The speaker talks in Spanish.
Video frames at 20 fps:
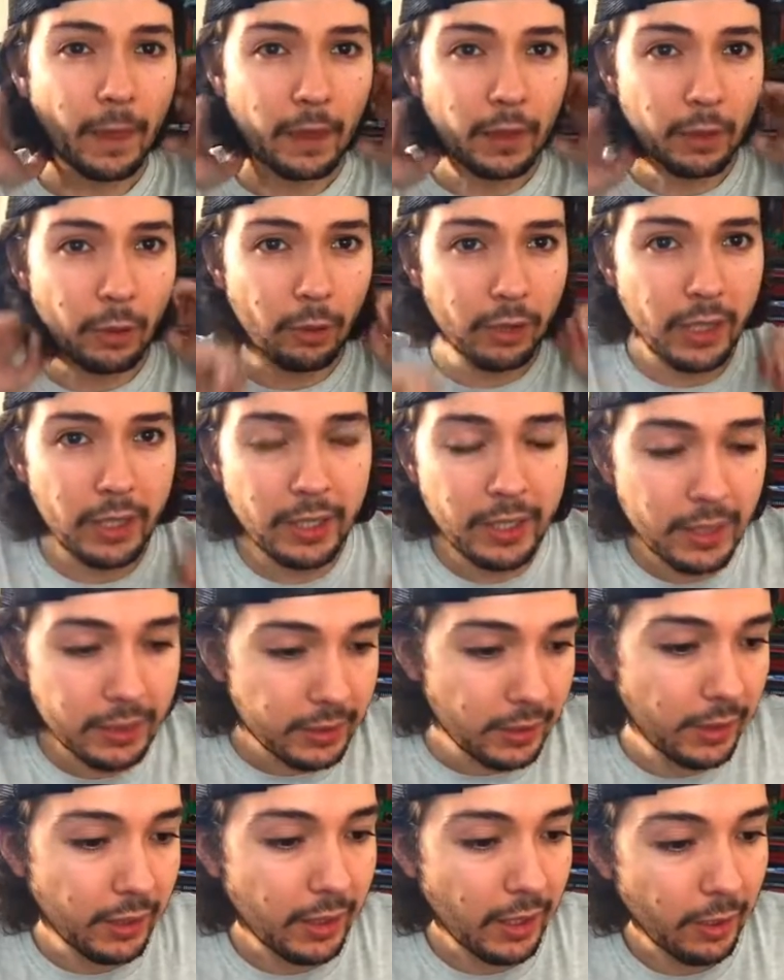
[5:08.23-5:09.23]
Ok, ya
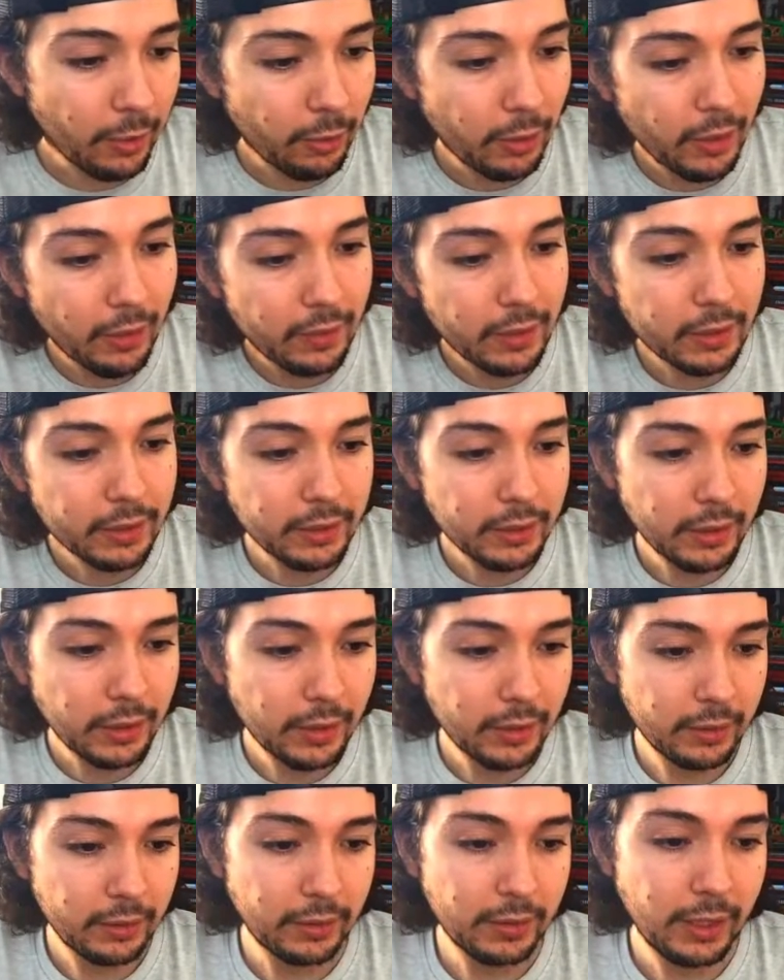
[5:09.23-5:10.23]
se descargó la
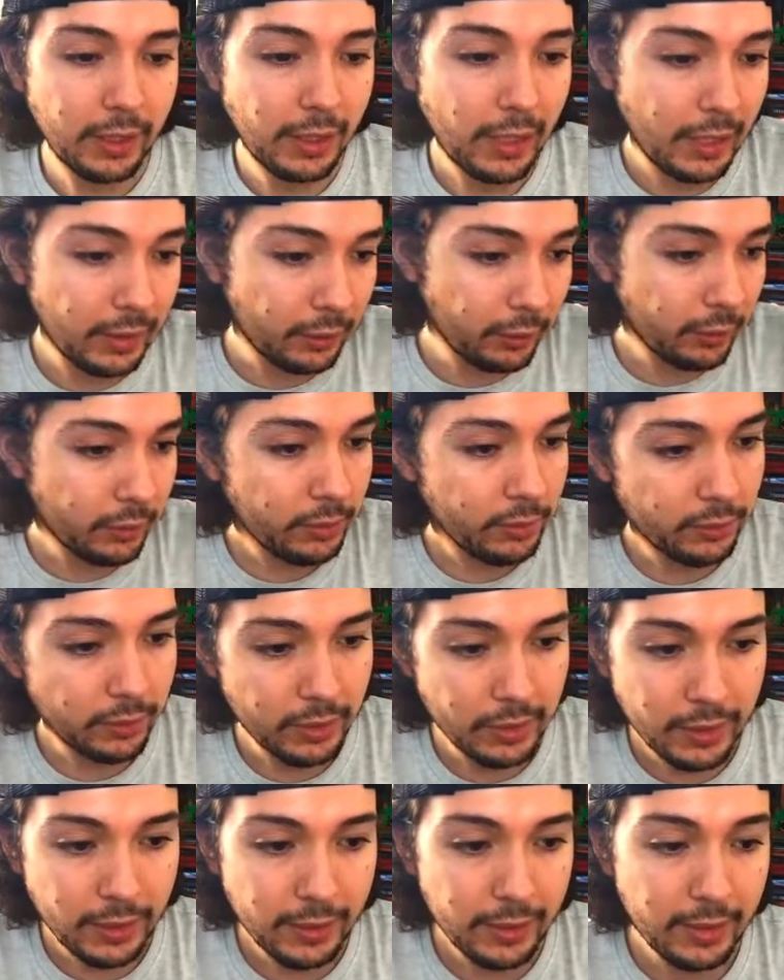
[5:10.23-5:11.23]
base de datos
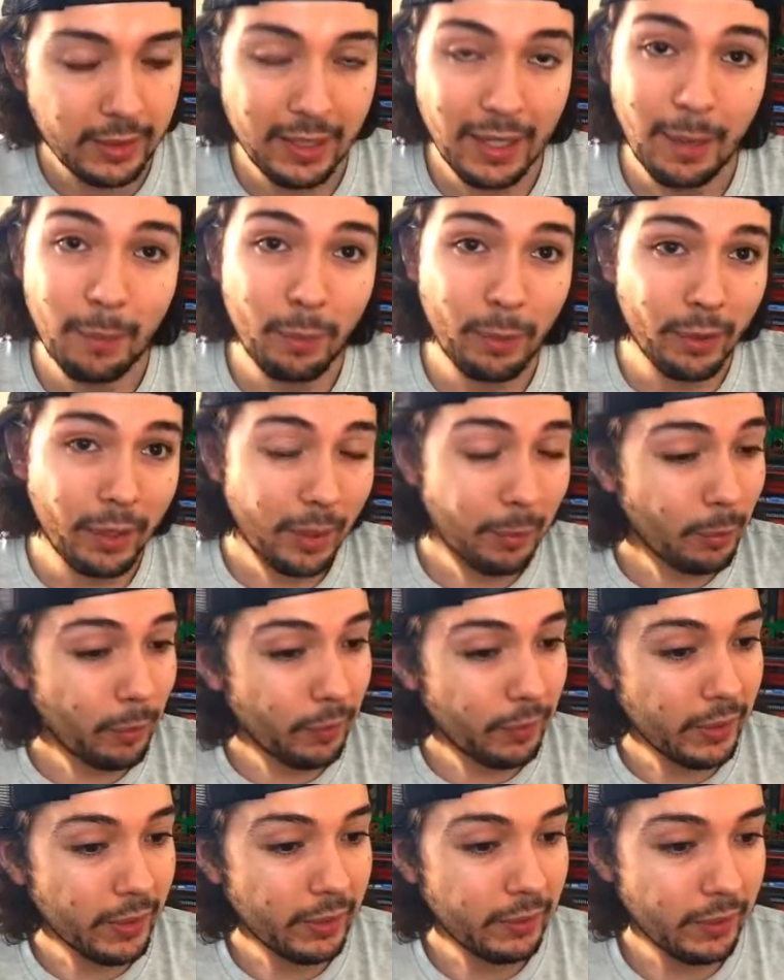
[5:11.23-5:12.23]
y la
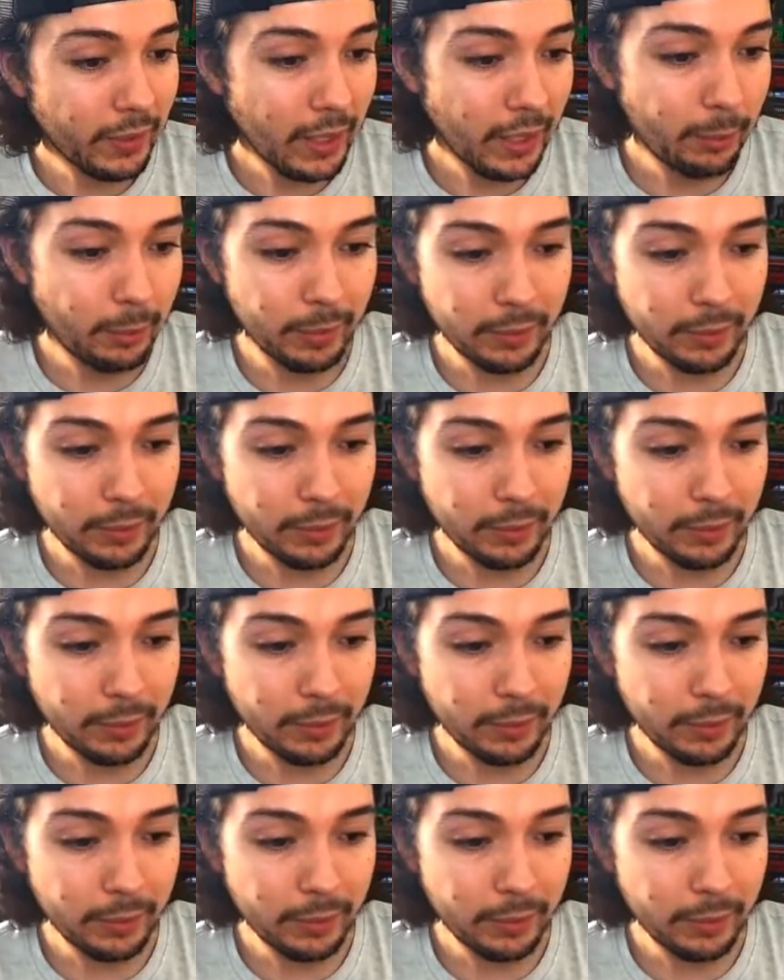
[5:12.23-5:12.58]
podemos verificar.